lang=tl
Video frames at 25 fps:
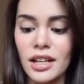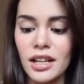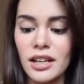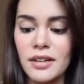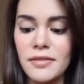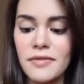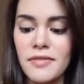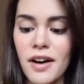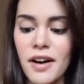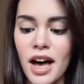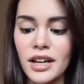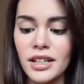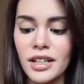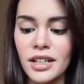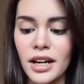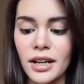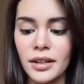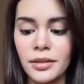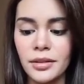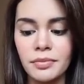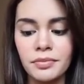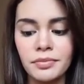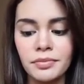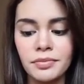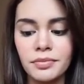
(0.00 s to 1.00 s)

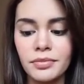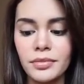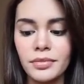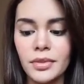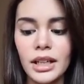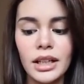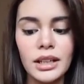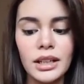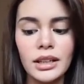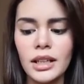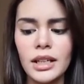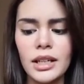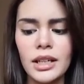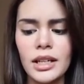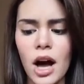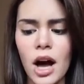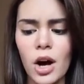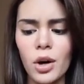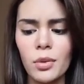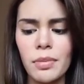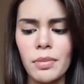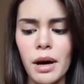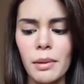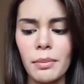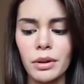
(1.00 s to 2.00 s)
Ivana, hindi
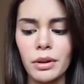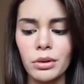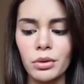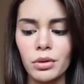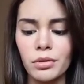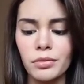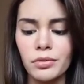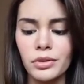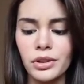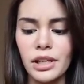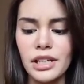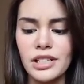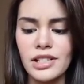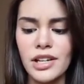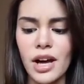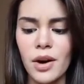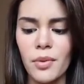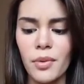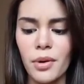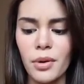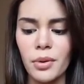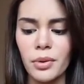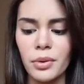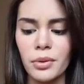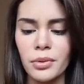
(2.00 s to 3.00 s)
na ako papatulfo ng
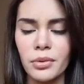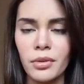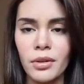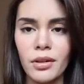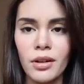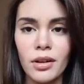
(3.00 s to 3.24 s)
asawa ko.